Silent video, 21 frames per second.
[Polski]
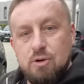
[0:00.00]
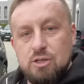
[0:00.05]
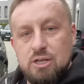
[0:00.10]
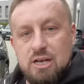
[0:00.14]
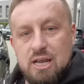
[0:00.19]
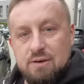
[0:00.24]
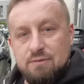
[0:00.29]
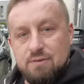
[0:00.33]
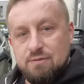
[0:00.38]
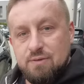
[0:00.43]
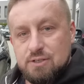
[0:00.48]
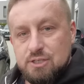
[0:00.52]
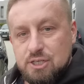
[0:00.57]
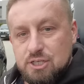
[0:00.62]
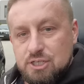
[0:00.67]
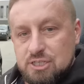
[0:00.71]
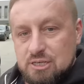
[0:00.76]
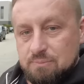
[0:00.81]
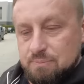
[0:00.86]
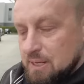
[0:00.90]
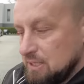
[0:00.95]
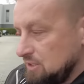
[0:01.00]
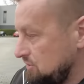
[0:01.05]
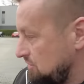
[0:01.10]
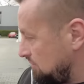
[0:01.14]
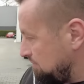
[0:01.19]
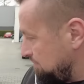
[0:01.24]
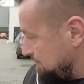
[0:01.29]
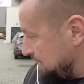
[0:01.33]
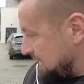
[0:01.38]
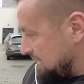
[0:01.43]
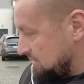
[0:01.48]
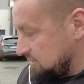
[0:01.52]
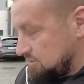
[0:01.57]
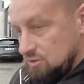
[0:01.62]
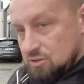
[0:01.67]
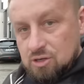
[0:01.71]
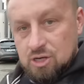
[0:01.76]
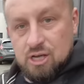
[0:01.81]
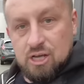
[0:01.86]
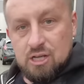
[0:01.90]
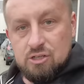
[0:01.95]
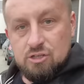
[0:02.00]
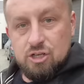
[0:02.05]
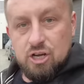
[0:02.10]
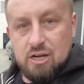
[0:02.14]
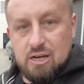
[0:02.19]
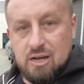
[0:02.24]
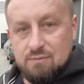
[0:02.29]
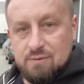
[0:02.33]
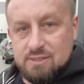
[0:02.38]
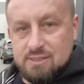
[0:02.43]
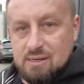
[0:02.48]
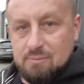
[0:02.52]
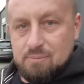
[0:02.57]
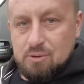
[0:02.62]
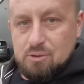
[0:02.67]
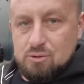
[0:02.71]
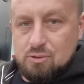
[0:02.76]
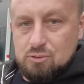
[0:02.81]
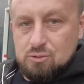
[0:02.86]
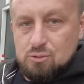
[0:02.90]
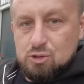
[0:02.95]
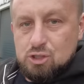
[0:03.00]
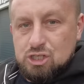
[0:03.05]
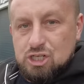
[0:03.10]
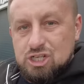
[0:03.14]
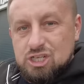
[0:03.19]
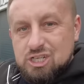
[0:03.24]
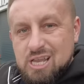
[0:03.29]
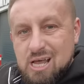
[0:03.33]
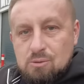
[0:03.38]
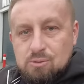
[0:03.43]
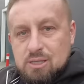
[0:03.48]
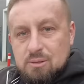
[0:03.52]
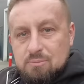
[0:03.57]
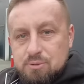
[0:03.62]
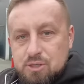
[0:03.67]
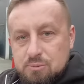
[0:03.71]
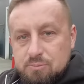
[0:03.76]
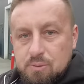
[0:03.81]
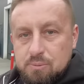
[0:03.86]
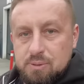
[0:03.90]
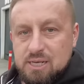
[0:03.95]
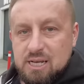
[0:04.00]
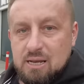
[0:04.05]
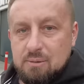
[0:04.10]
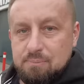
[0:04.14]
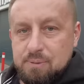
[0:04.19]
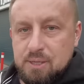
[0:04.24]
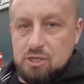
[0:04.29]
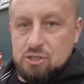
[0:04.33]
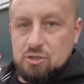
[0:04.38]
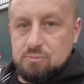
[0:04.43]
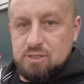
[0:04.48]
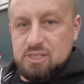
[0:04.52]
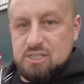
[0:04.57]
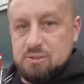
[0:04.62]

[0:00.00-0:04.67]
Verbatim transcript: model F25 to bardzo ciekawy samochód. Już kształtem przypomina nam pierwszą